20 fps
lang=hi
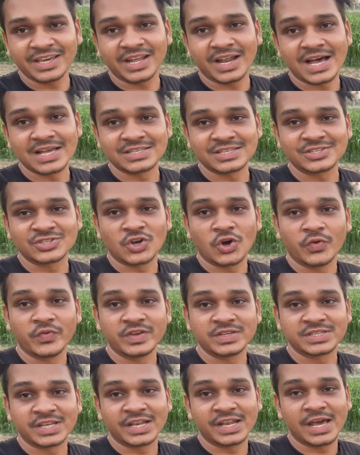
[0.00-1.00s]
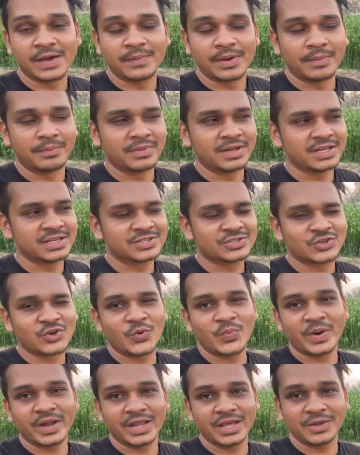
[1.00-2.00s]
ग्रास इसका ऑफिशियल नाम हमने
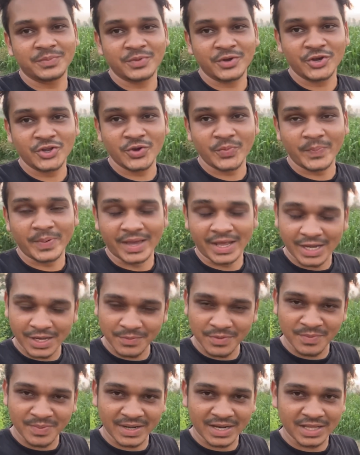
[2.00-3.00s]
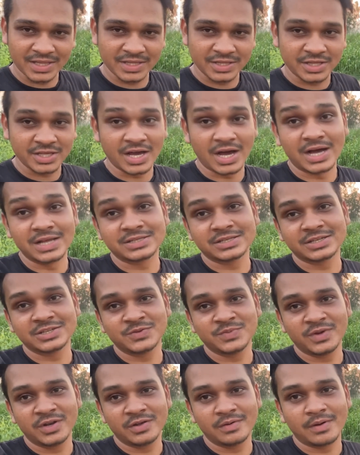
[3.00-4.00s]
इसके ऊपर एक वीडियो पहले भी बना दी थी आज की
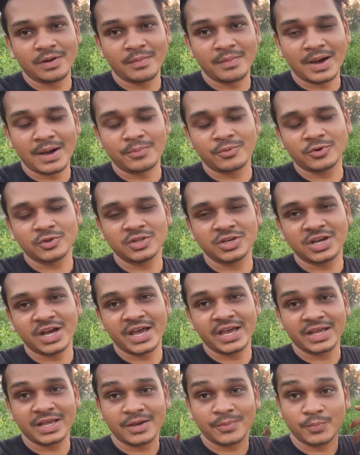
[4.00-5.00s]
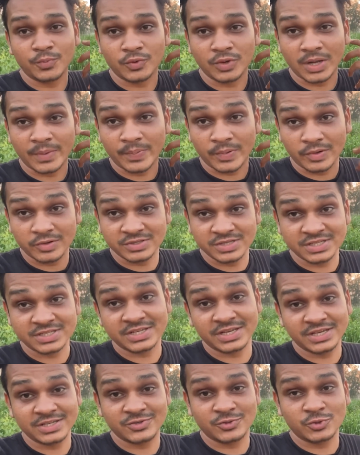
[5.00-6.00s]
इस वीडियो में हम आपको दिखाएंगे पूरा
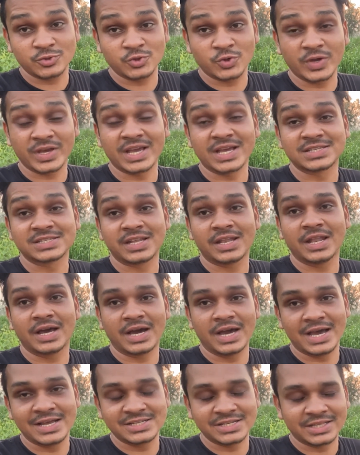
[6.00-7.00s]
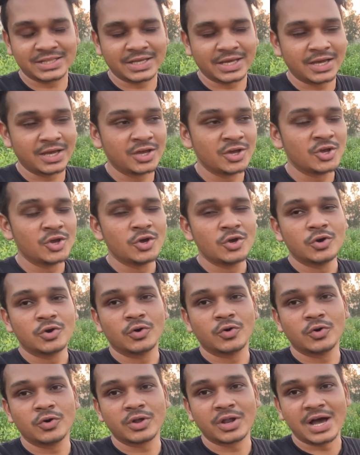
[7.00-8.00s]
प्रोसेस के इसको जो है कैसे लगाया जाता है
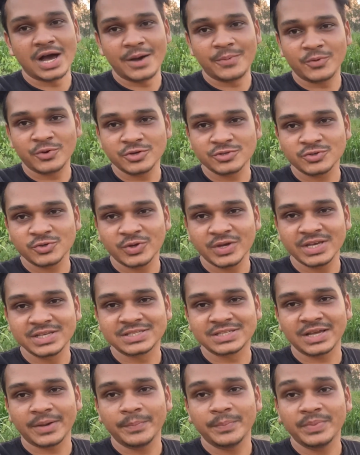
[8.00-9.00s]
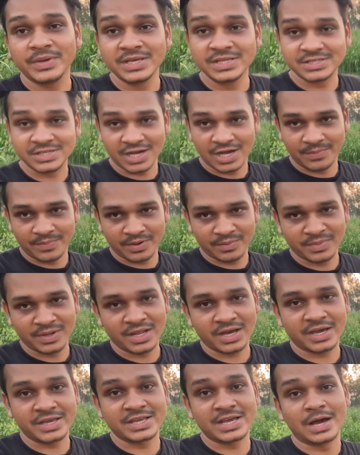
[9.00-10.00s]
और आपको जो है इसका बीज कहाँ पर
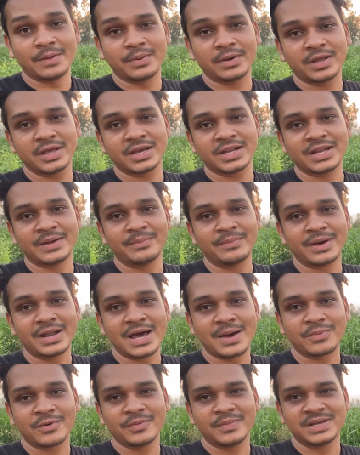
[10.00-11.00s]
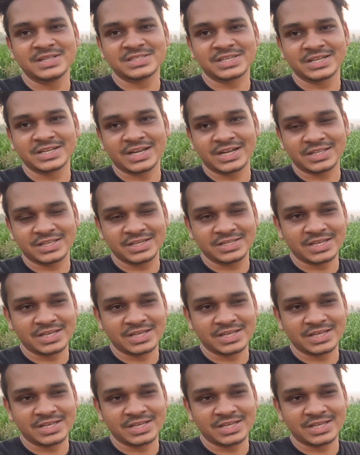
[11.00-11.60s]
मिलेगा यहाँ पर एक नंबर आपको मैंशन कर दिया